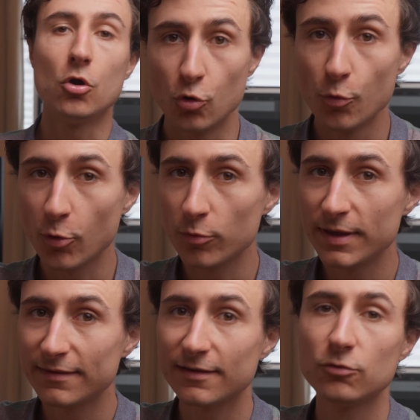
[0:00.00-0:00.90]
Le
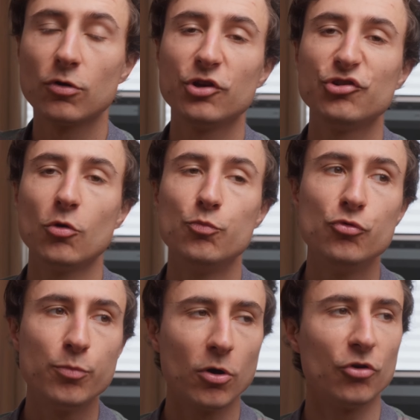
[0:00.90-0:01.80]
premier, c'est de corriger au
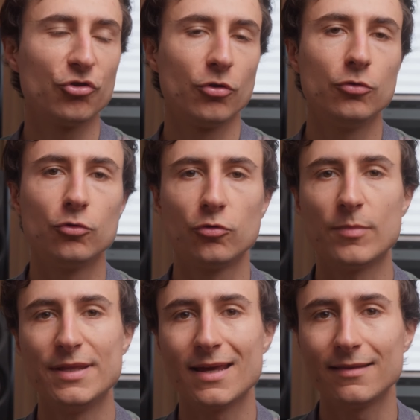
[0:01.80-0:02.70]
plus proche de
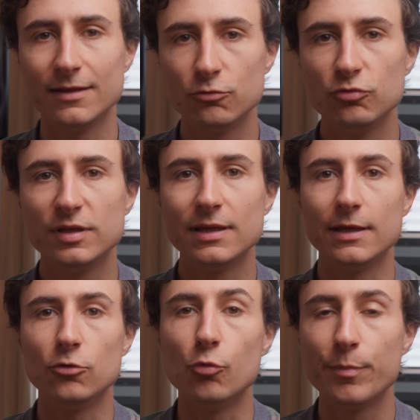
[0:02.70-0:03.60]
notre manière
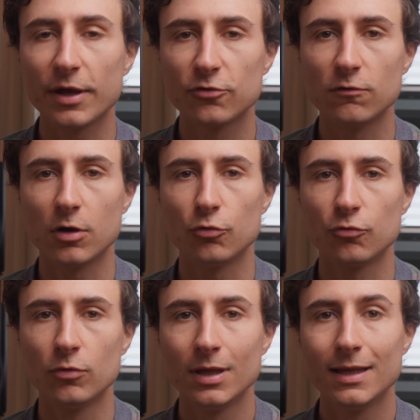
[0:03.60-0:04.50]
d'écouter et de percevoir le
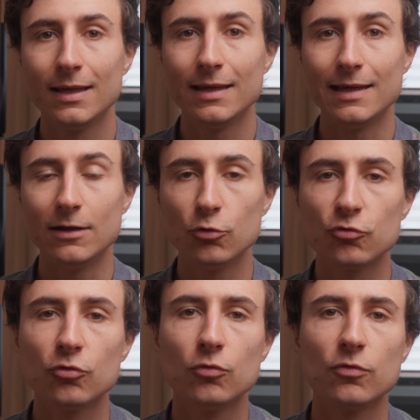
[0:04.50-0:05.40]
son. Et le
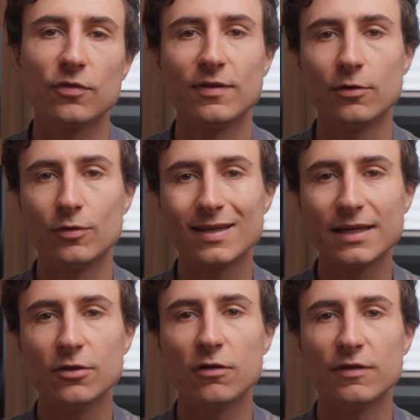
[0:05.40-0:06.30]
second, c'est que
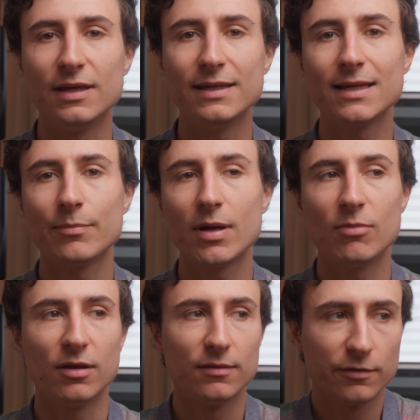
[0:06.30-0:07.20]
Trinov est
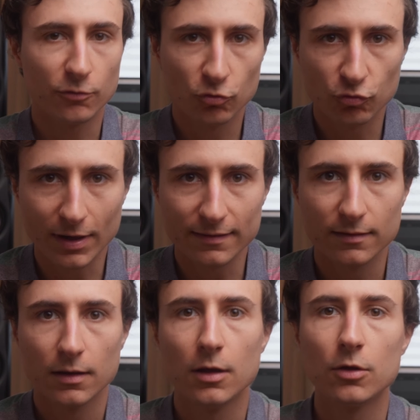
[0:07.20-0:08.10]
capable, si on le
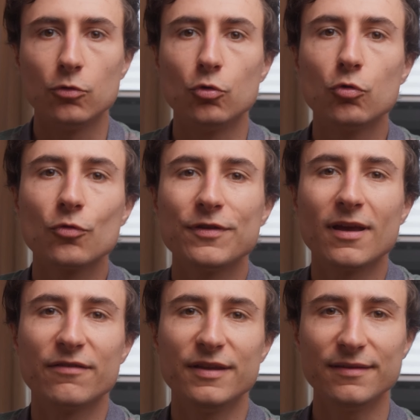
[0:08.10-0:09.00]
souhaite, de
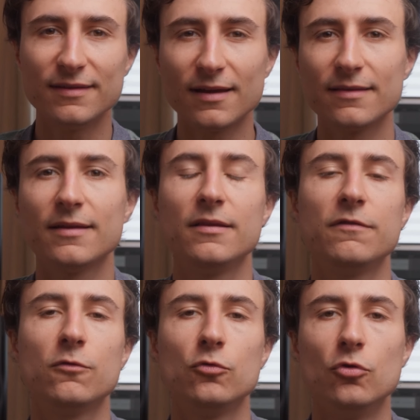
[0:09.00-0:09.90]
conserver certains
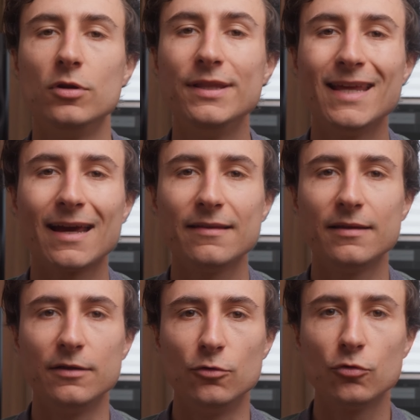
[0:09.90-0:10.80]
défauts de
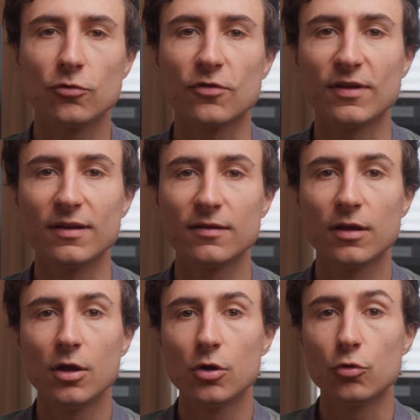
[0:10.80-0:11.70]
linéarité de nos enceintes
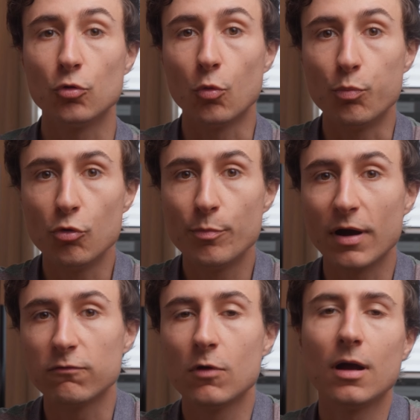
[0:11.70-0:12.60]
que l'on peut
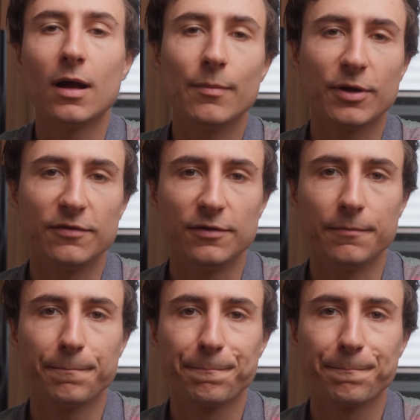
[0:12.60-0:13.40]
parfois apprécier.